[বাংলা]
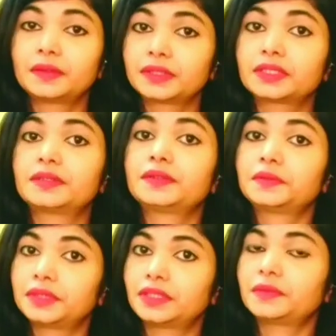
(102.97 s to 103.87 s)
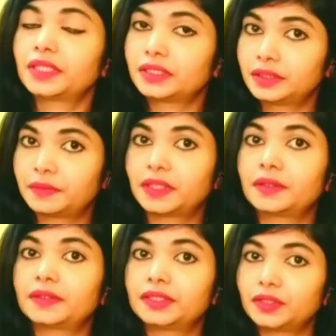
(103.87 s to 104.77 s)
বাচ্চাদের বুদ্ধির বিকাশ এবং
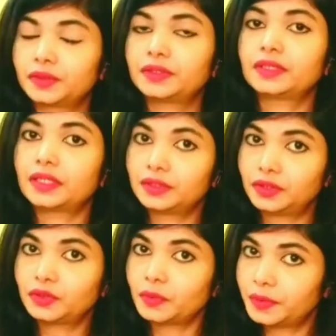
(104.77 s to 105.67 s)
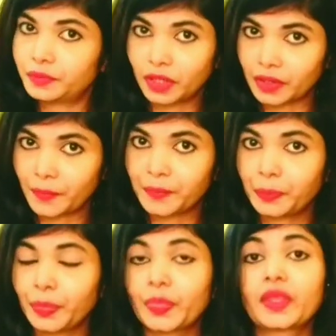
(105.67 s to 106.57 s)
মনোযোগ বাড়ানো খুবই দরকার
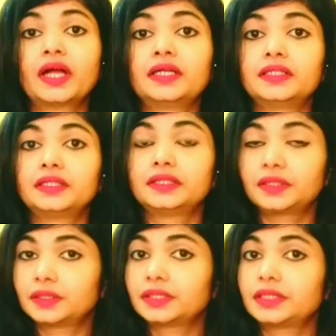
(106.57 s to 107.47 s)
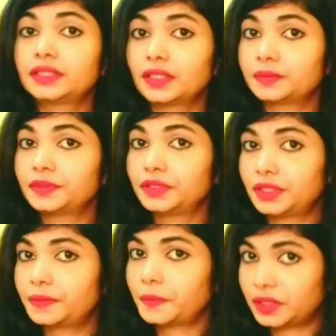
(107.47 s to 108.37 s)
তাই ছয় থেকে দশ
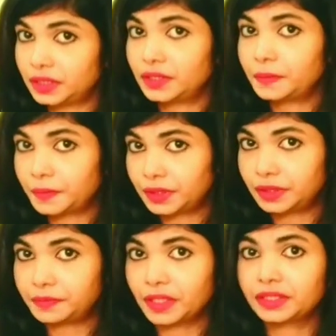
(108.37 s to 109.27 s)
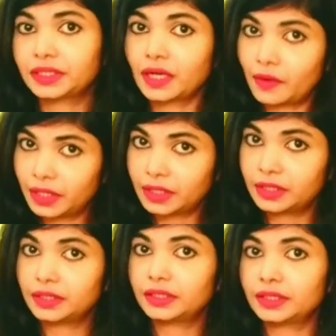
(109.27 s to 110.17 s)
বছরের বাচ্চাদের ইলিশ মাছ খাওয়ালে
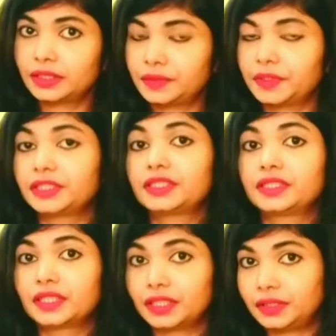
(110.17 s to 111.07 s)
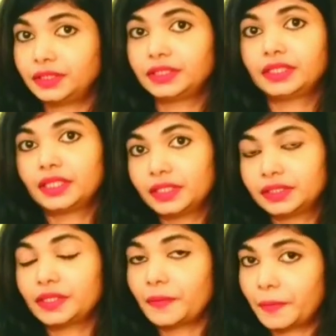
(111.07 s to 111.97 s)
ইলিশ মাছে থাকা
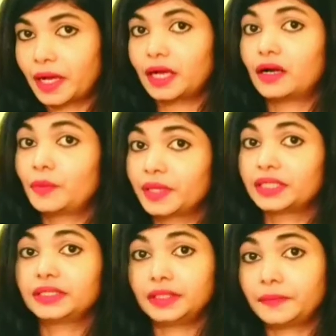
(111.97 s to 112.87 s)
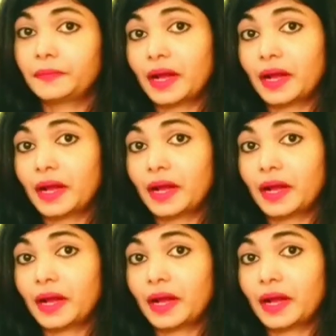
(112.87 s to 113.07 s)
ডিএইচএ আর ওমেগা থ্রি